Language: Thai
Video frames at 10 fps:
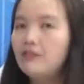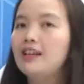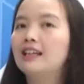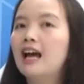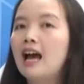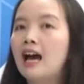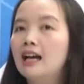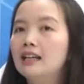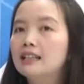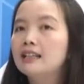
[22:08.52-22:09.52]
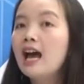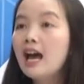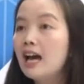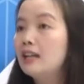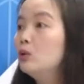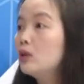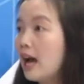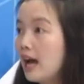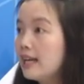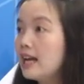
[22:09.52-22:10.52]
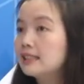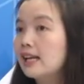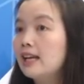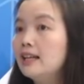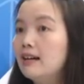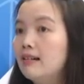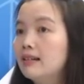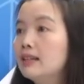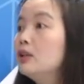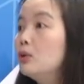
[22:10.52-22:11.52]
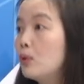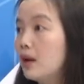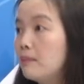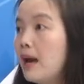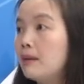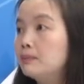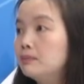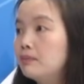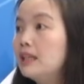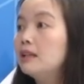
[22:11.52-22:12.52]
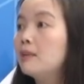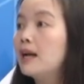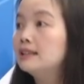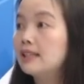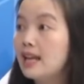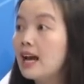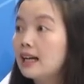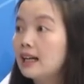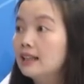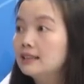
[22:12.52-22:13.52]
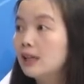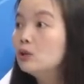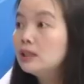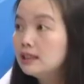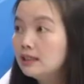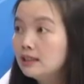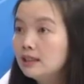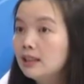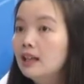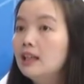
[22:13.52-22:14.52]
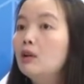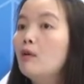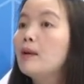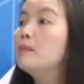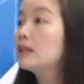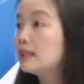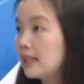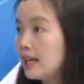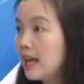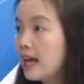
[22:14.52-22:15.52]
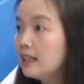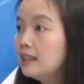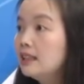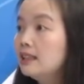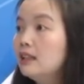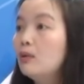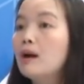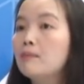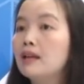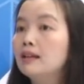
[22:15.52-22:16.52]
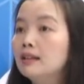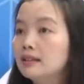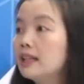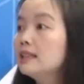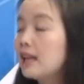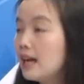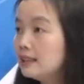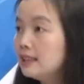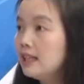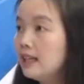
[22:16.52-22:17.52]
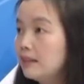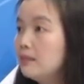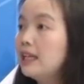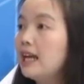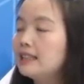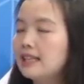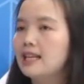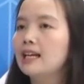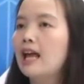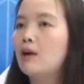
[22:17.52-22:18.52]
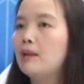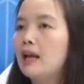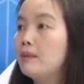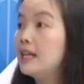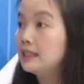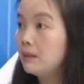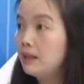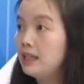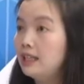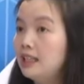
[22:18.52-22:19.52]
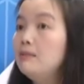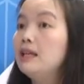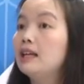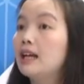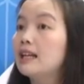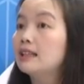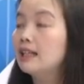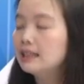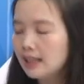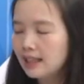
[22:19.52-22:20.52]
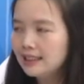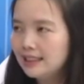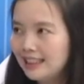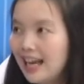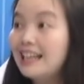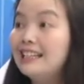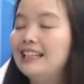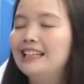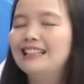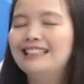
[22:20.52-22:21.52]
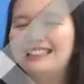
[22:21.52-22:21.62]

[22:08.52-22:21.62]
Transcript: ฟิตค่ะถ้าลูกค้าอยากใช้เงินด่วนแบบผลิตภัณฑ์สัญญาเช่าซื้อ หรือว่าเป็นมอเตอร์ไซค์แลกเงิน หรือว่าเป็นติ๊กเกอร์ไซส์ที่เมื่อกี้อาจารย์ได้กล่าวไปแล้วเป็น SME ที่มีขนาดติ๊กเกอร์ไซส์ใหญ่นิดนึง